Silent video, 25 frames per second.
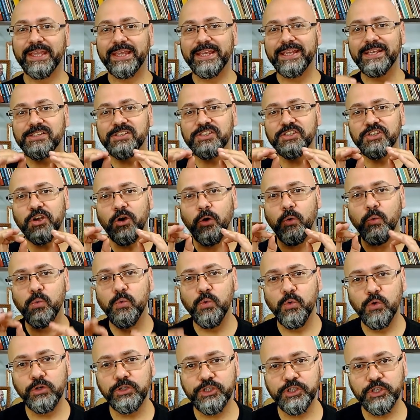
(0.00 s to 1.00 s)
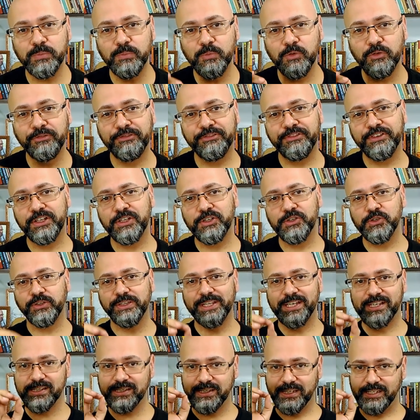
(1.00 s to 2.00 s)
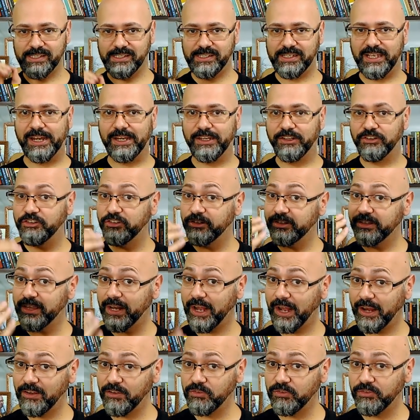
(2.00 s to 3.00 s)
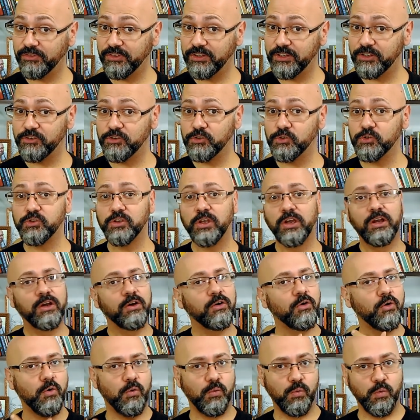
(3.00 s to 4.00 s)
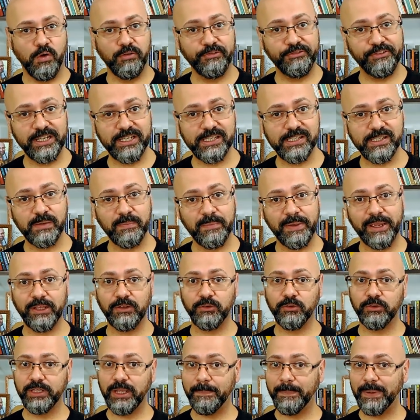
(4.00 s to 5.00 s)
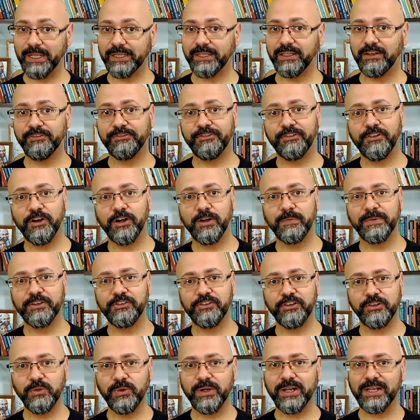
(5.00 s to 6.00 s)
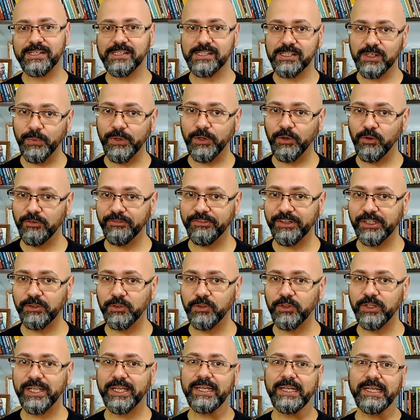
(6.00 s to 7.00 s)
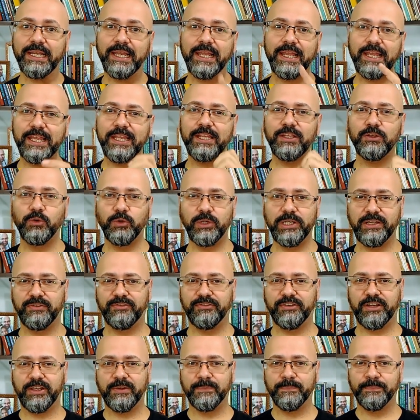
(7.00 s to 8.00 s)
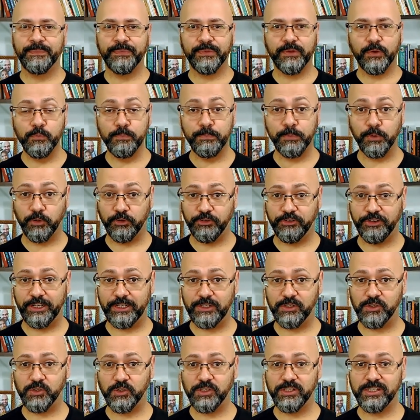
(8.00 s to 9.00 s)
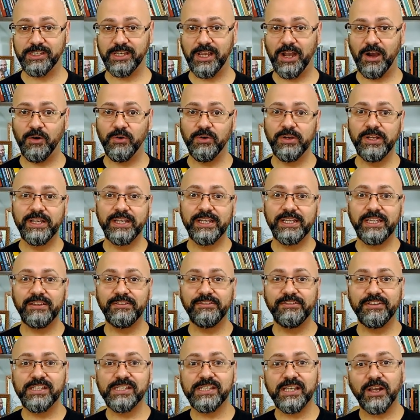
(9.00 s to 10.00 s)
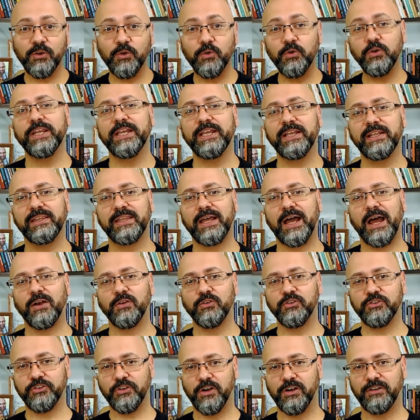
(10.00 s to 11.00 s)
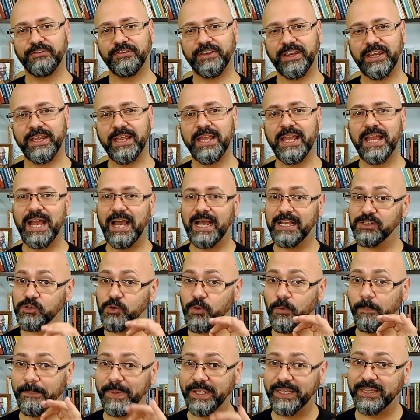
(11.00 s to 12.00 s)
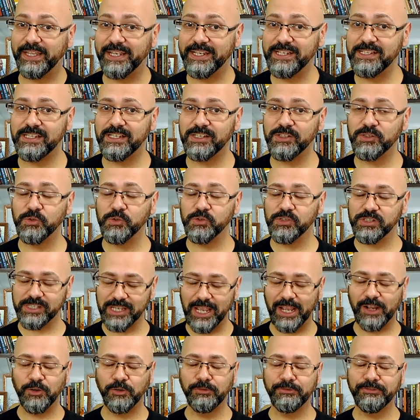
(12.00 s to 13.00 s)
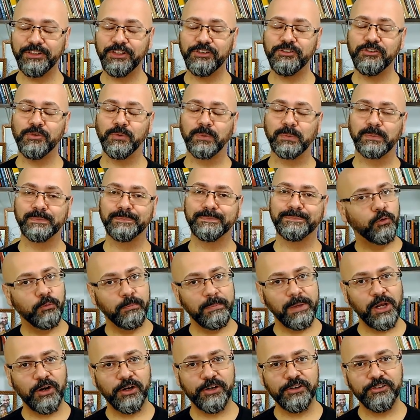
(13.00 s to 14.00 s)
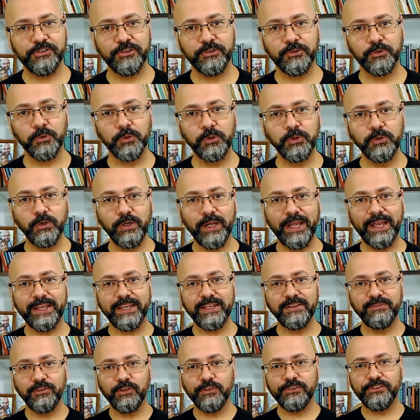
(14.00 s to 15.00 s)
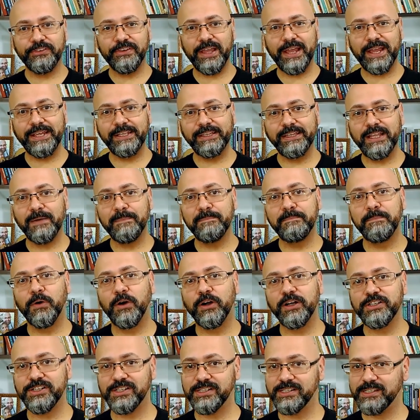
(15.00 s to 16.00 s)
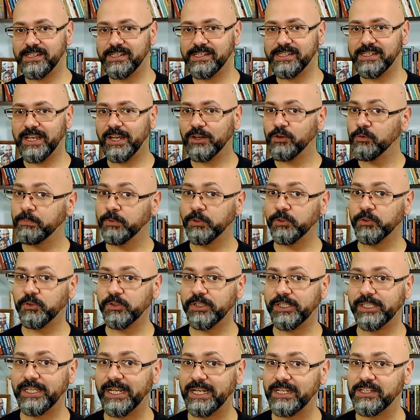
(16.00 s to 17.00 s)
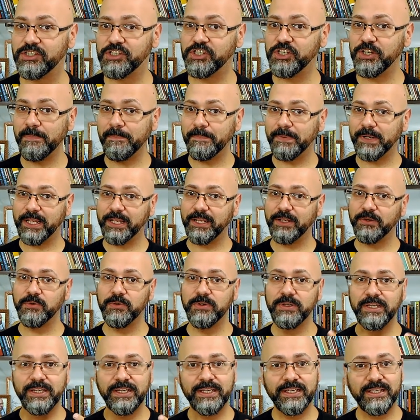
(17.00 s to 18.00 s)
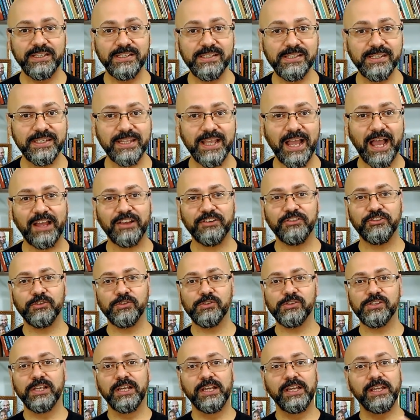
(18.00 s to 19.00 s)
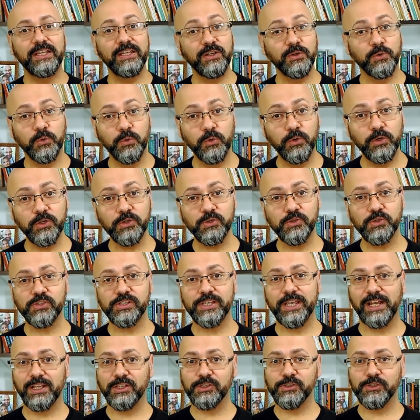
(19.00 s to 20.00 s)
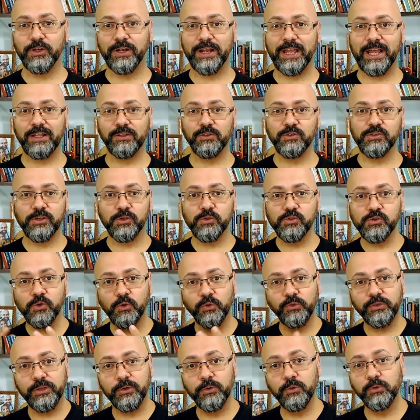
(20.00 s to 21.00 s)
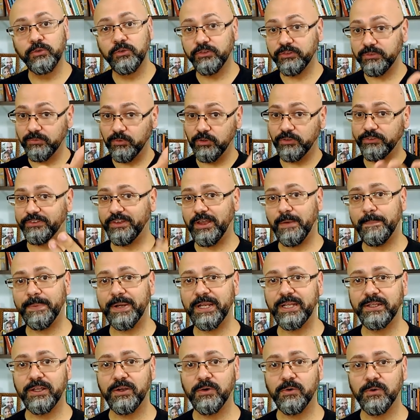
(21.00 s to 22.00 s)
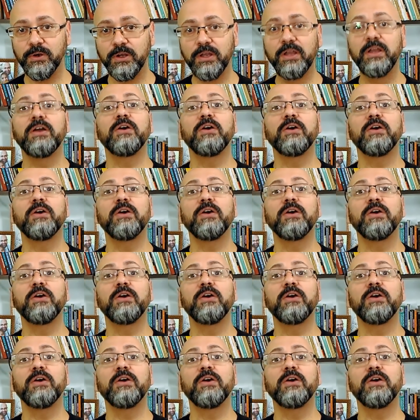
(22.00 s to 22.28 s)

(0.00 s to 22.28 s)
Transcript: Este é o último vídeo desta série de três vídeos com oferecimento da plataforma de educação inovadora EduLivre, um projeto social que visa conectar o jovem às competências do século XXI. O melhor de tudo é que você ainda pode acessar oportunidades de emprego, estágios e cursos relacionados aos conteúdos que você aprendeu,